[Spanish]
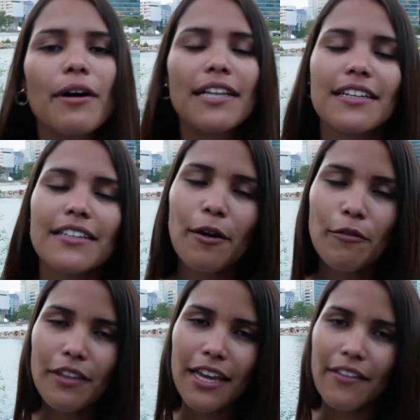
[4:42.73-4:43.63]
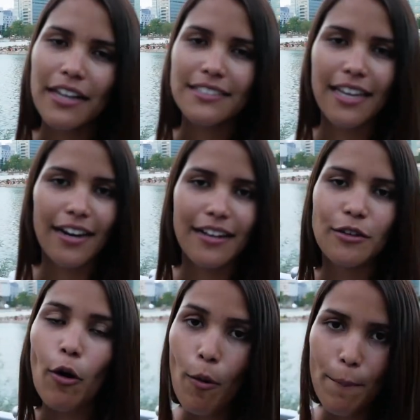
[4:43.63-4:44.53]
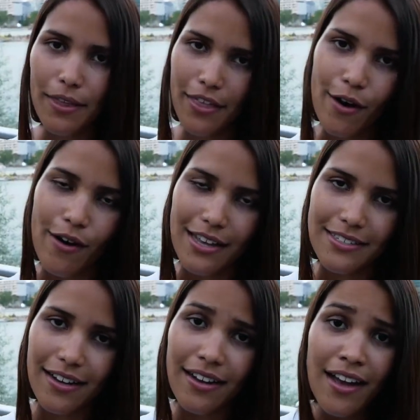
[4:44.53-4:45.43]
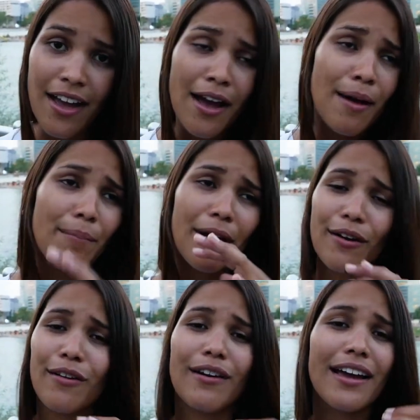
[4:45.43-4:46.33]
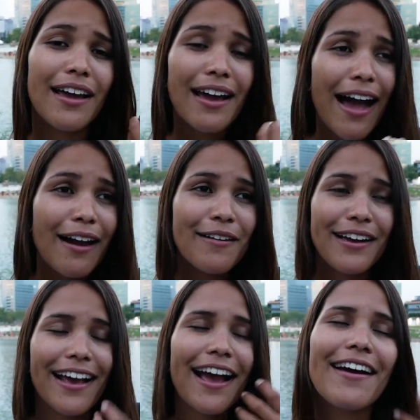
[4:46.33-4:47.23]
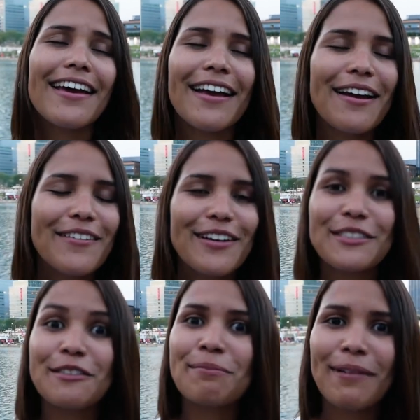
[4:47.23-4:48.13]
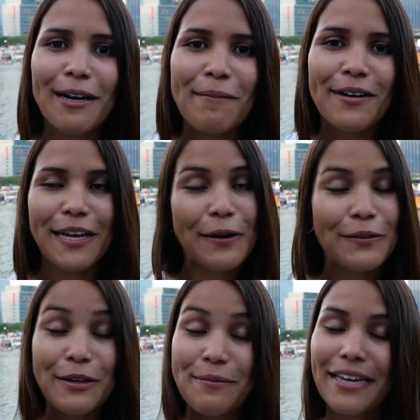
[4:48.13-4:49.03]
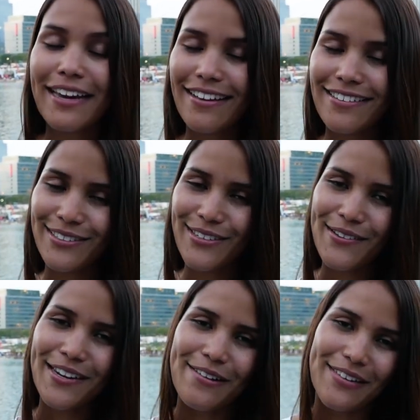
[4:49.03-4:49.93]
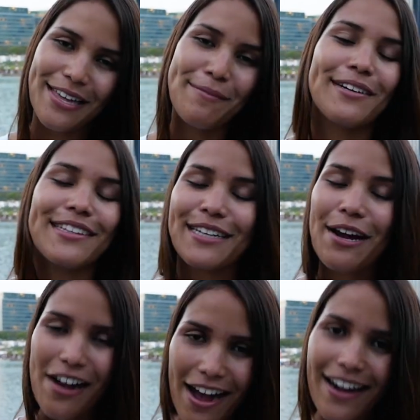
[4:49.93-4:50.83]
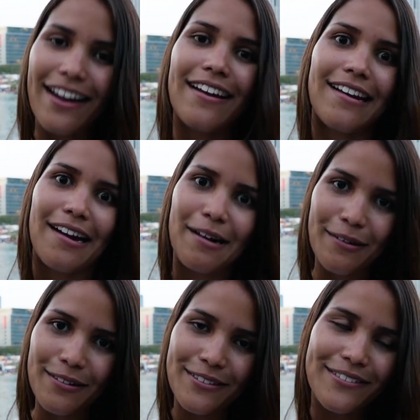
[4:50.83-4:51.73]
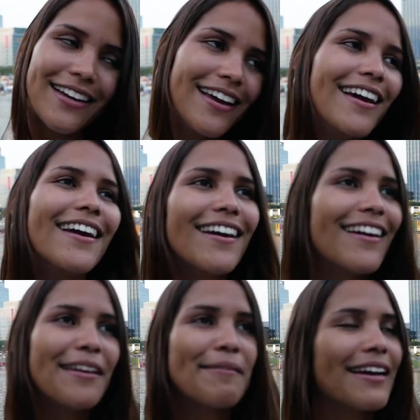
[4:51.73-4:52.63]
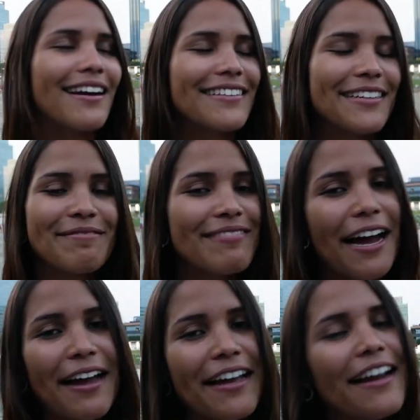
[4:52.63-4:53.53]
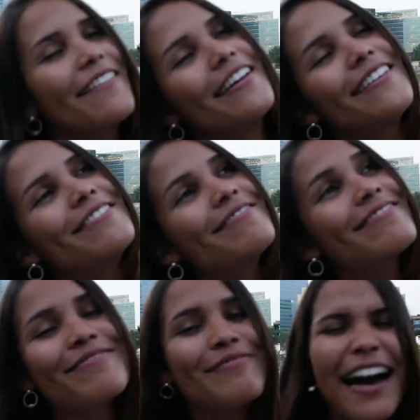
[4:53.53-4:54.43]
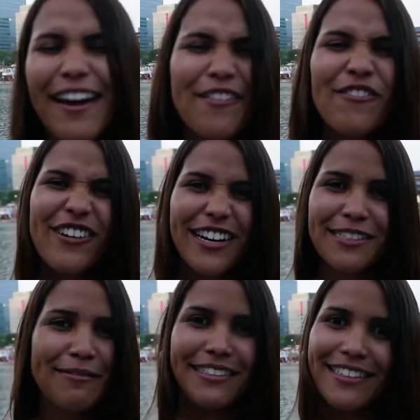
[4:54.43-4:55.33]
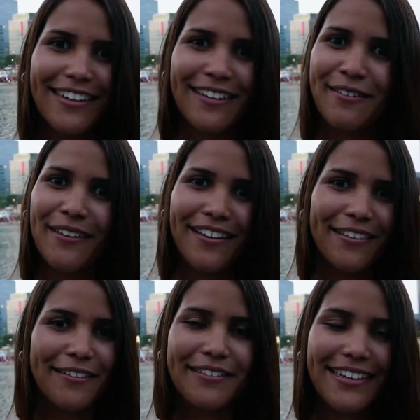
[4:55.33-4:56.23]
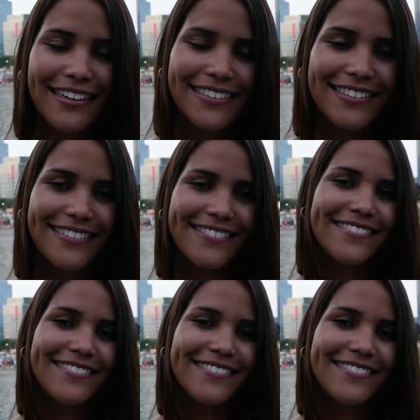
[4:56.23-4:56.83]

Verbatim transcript: Voy a tratar un día de hacerles un video allá, pero es algo que cada vez que lo veo suspiro porque es uno de mis grandes sueños de la vida, poder trabajar en la ONU. Y me encanta. Cada vez que la veo, mm, agarro fuerza para seguir estudiando, de verdad que sí.